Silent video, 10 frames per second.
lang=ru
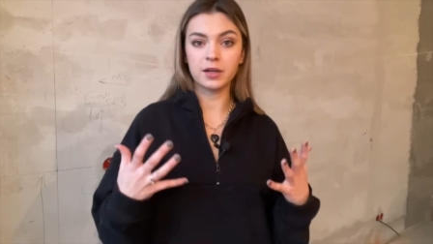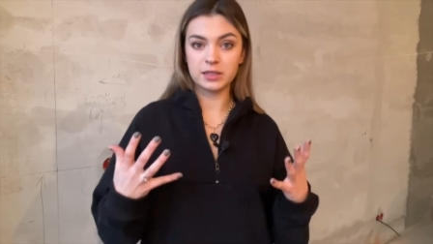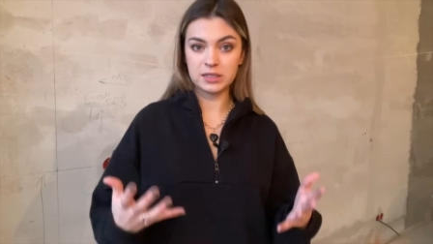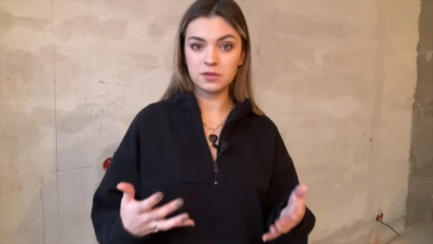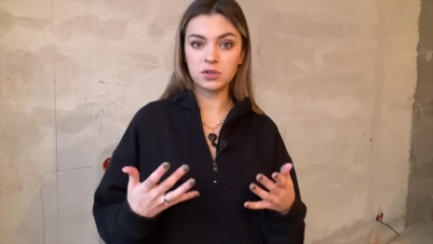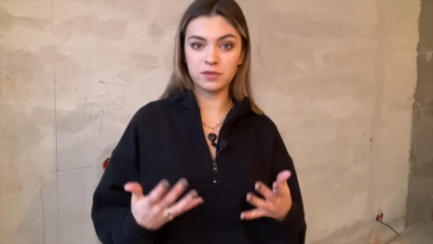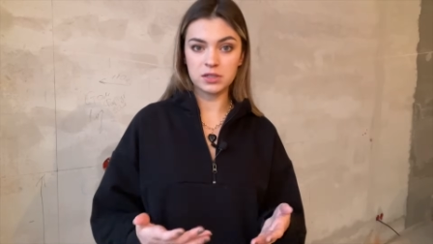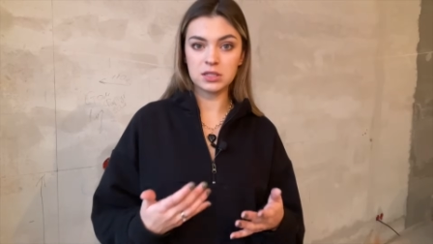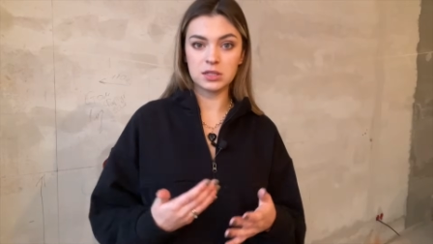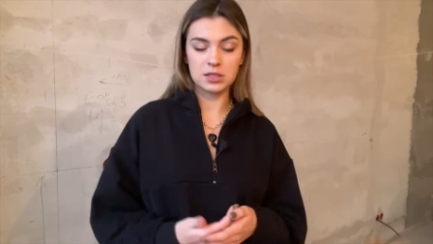красиво,
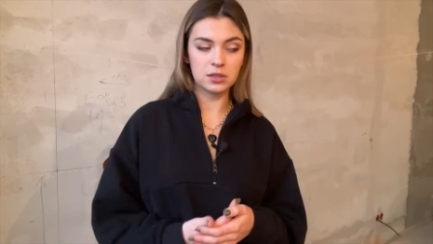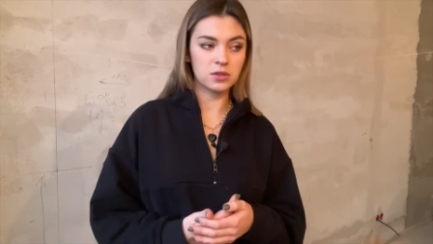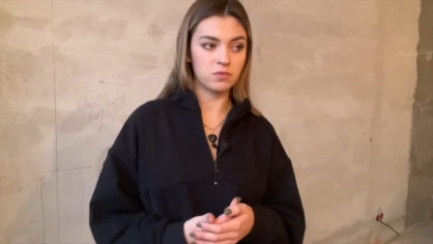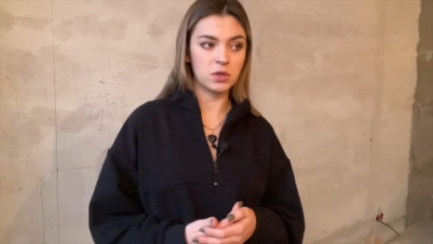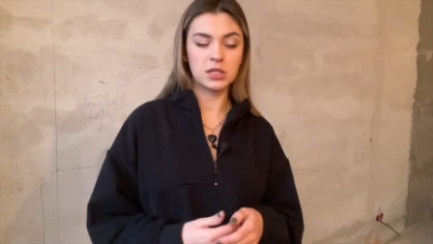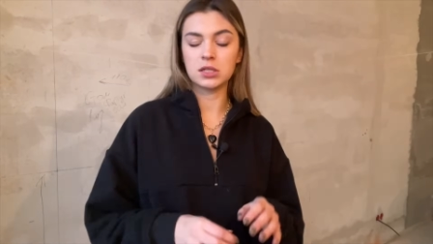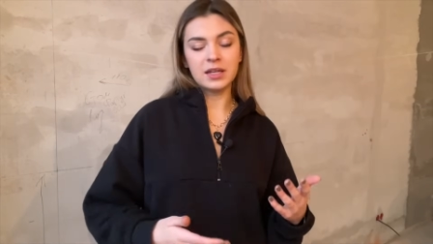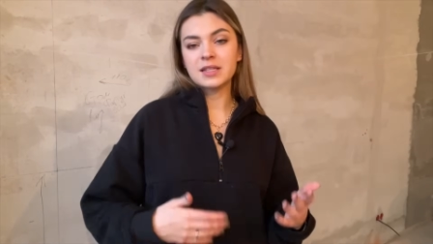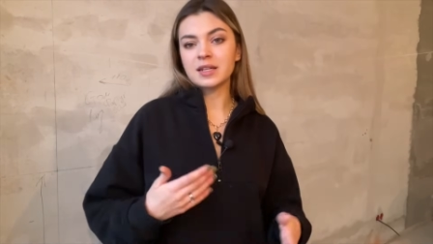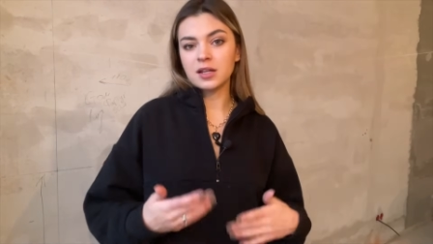давайте это делать вместе.
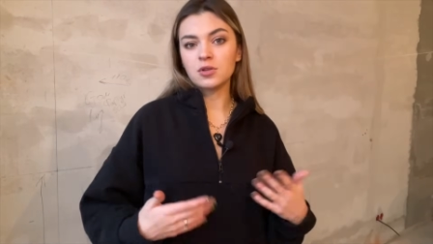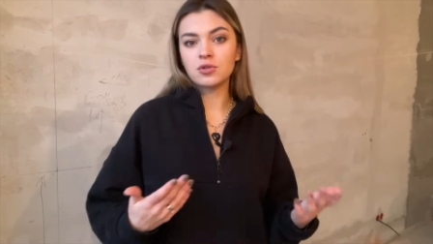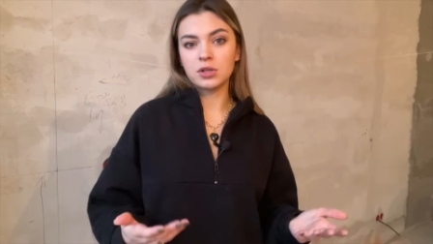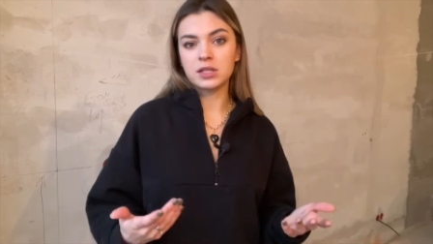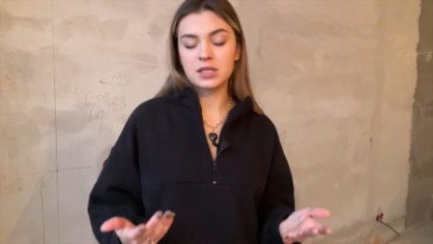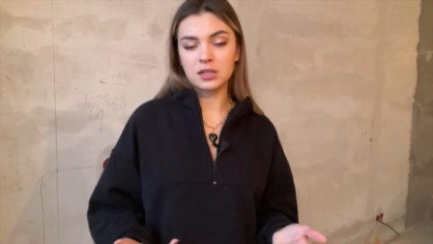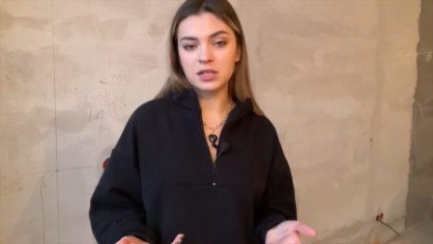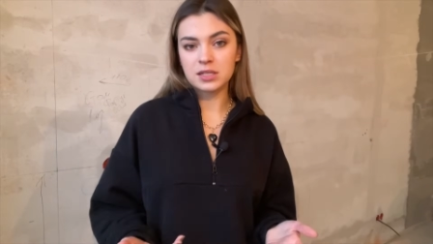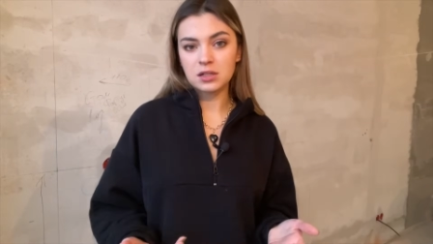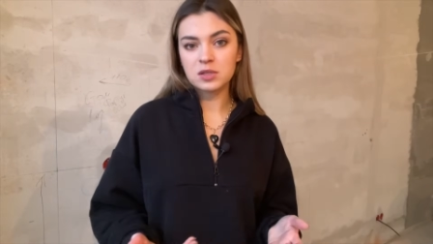Я с радостью на это
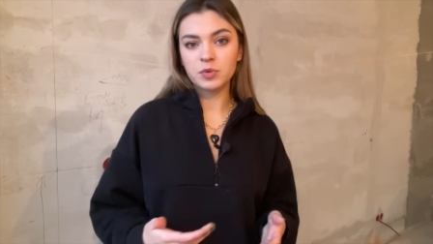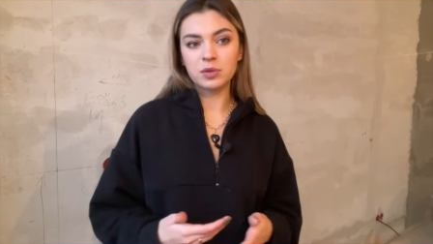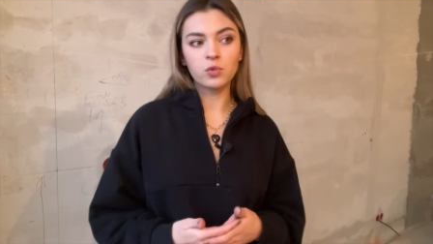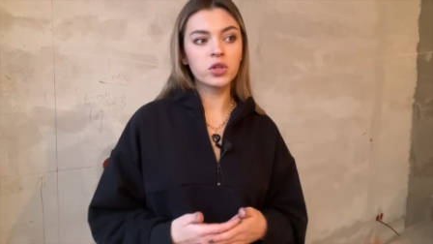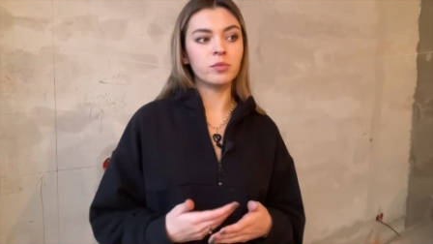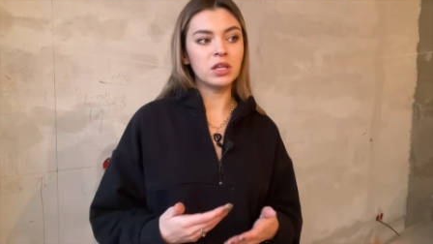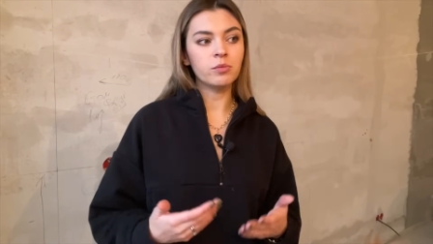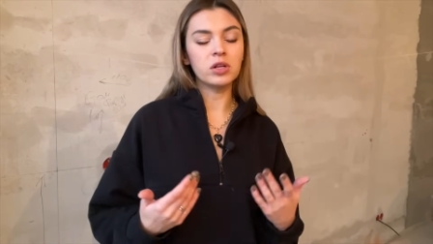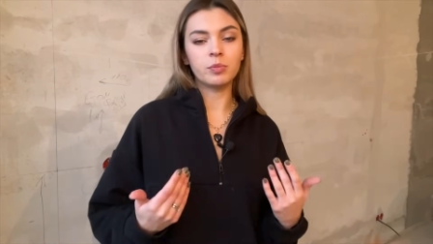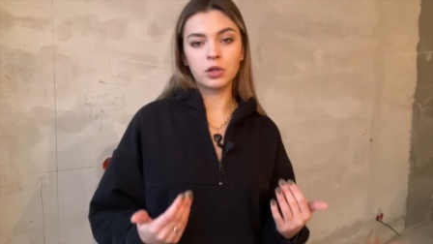согласилась, потому что
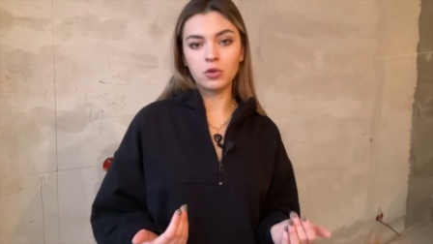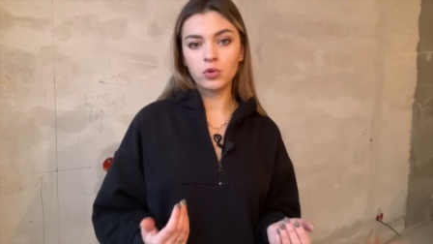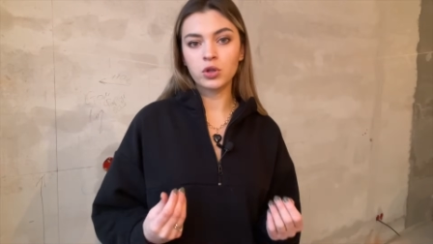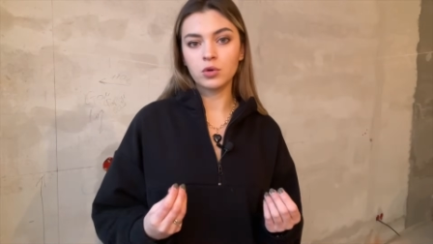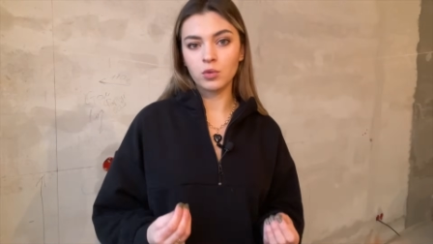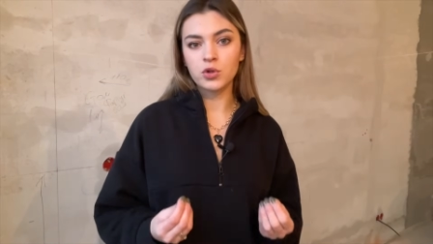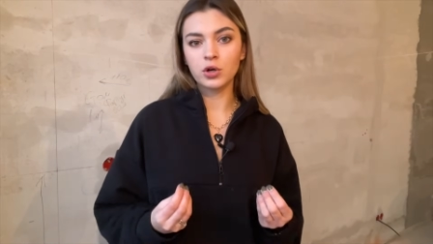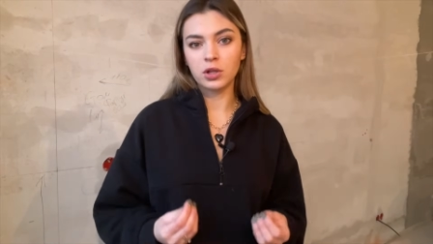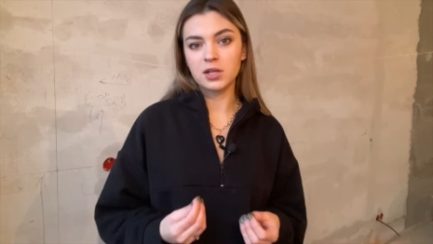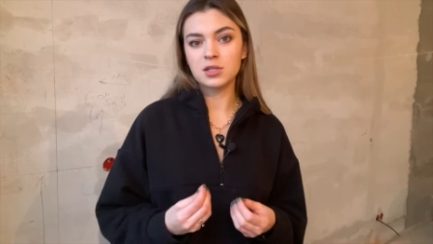мне были предложены
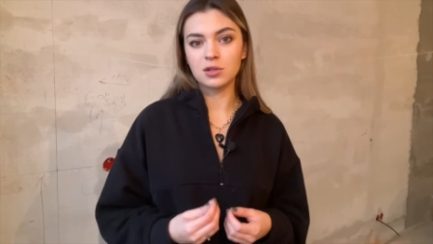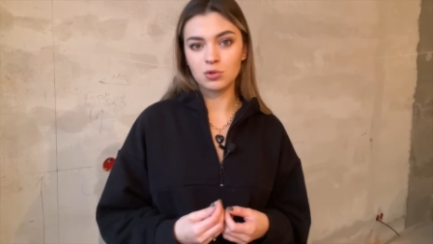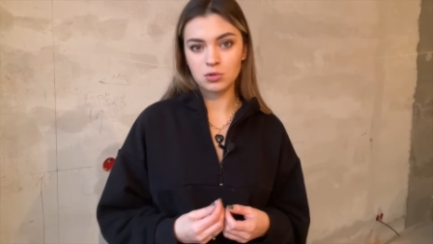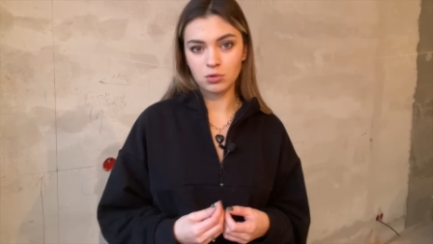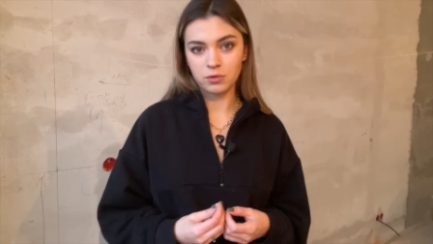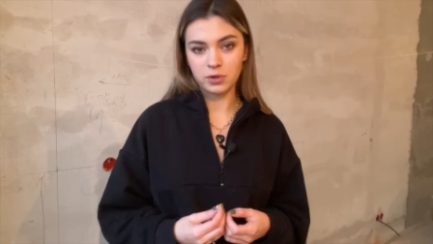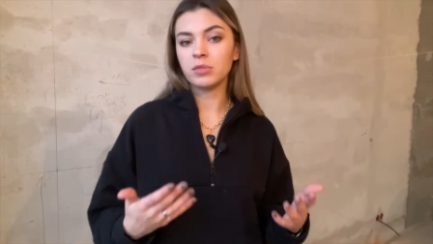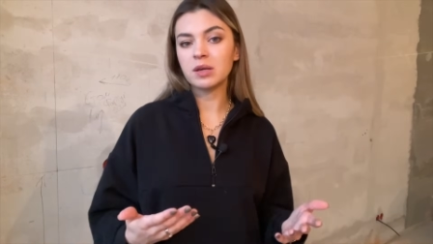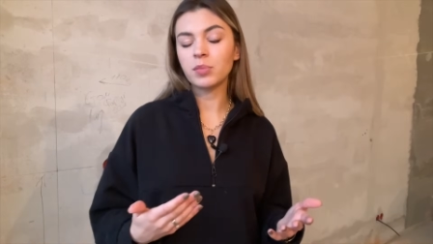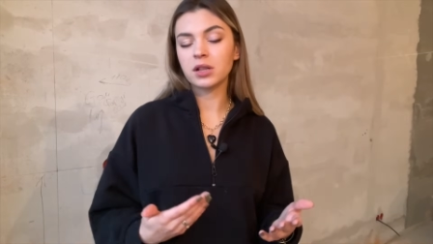очень классные условия.
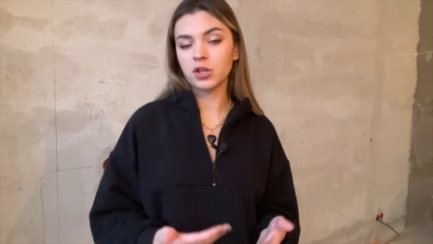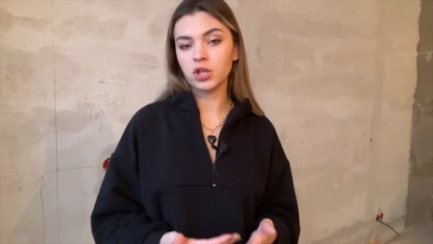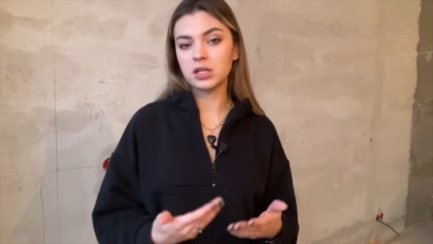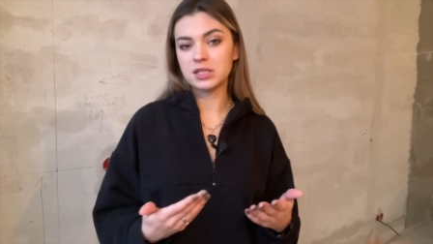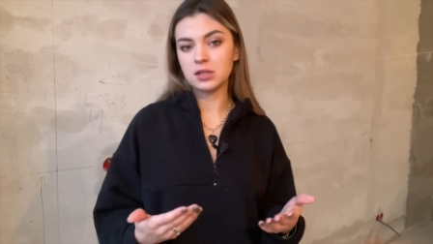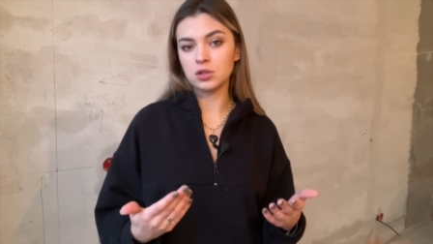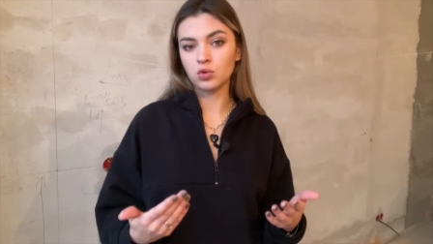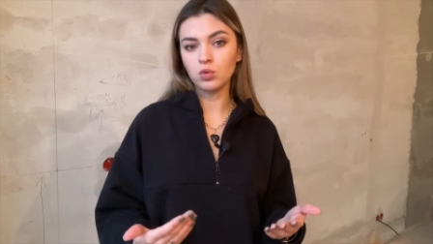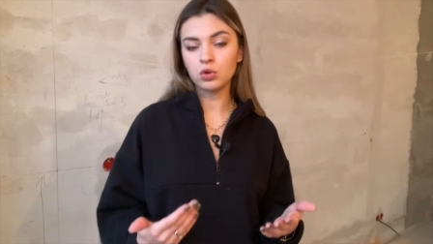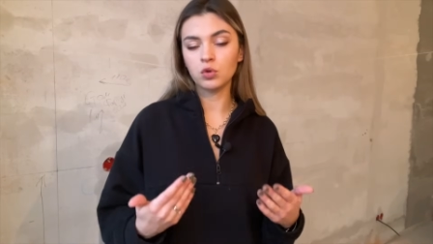Мне предложили
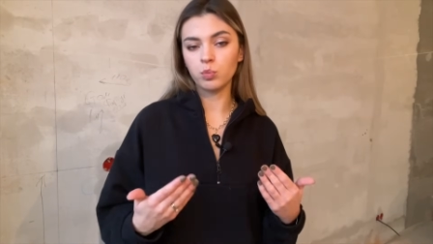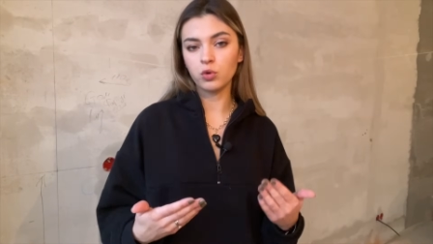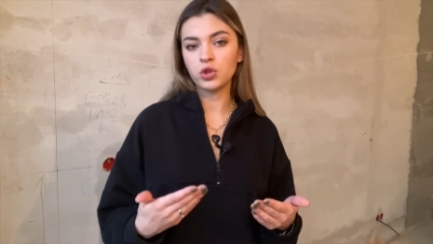сделать кухню по